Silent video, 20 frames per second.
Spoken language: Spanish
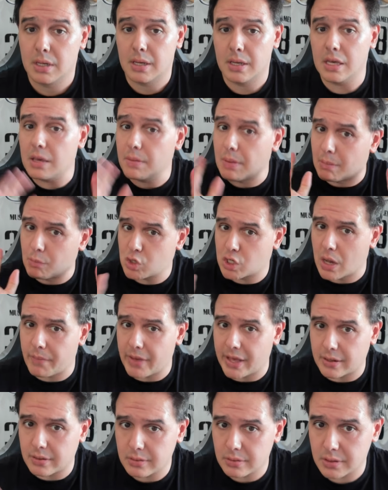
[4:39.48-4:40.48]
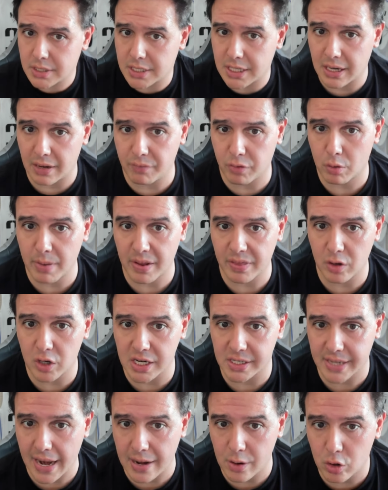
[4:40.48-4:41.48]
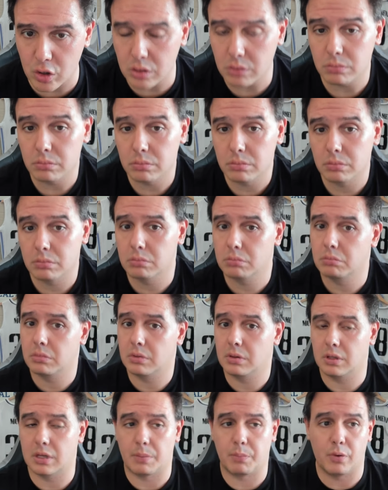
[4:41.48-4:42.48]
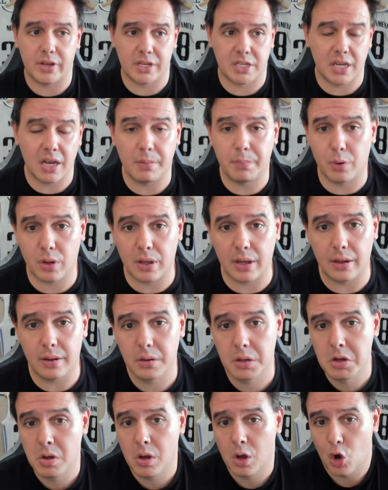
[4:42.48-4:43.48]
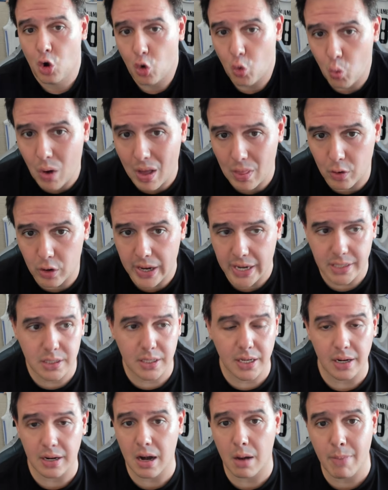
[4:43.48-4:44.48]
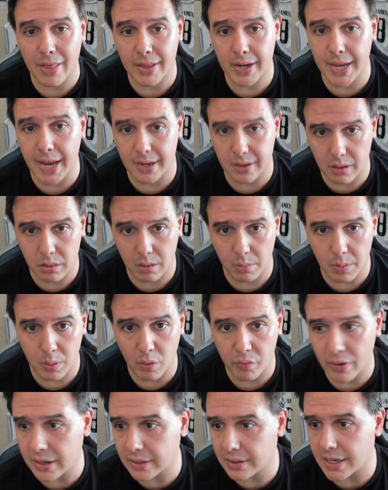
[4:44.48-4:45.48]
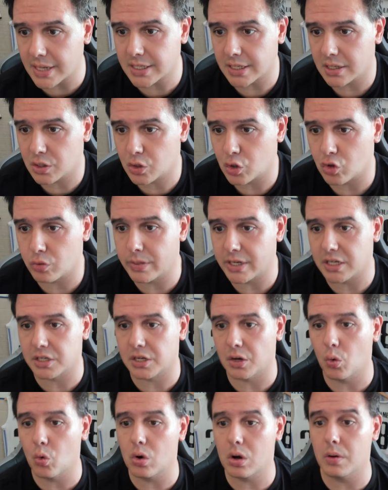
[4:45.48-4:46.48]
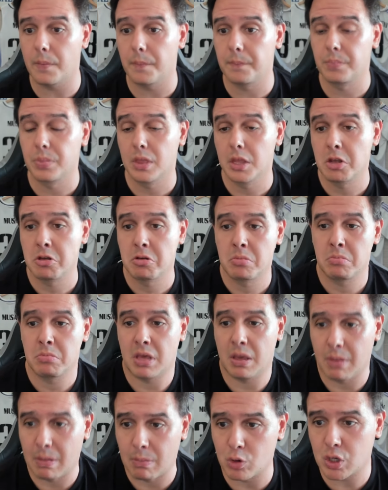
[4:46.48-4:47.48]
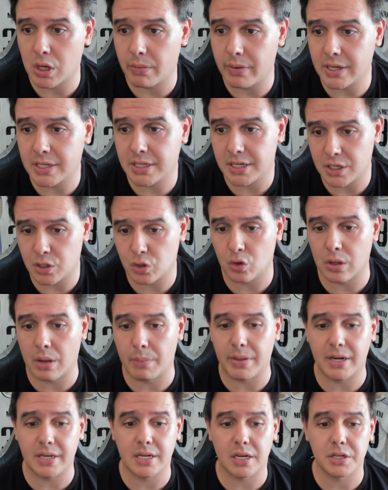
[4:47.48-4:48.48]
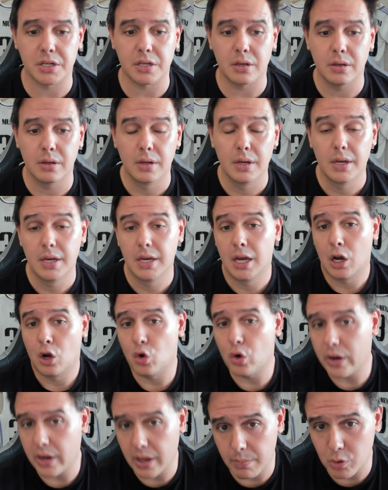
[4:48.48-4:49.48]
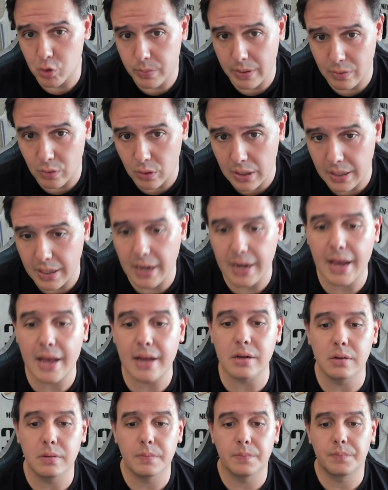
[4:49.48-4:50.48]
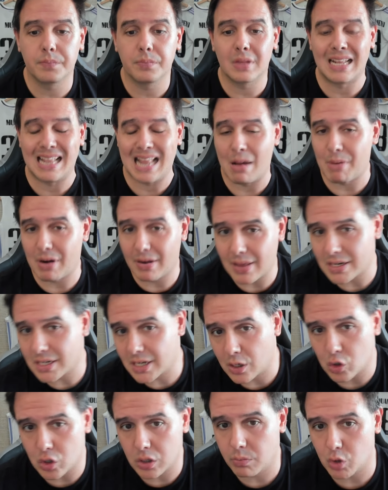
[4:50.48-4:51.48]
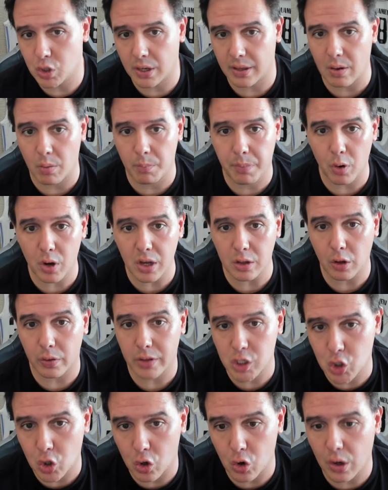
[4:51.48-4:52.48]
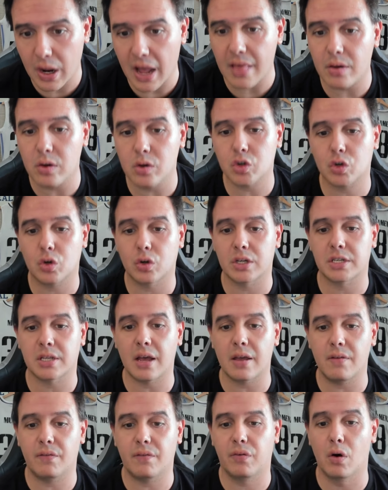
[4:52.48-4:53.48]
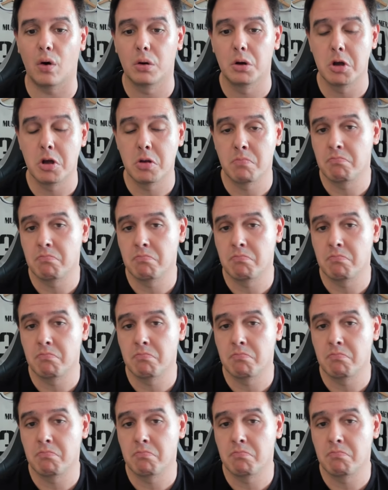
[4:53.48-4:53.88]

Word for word: Y vamos a ver si la información es real o no, que puede ser, porque jugadoras del Real Madrid han recibido ofertas en estos meses seguro y vamos a ver si esto también es así. Lo iremos viendo en el canal, la verdad es que nos hemos quedado un poquito descolocados con esta info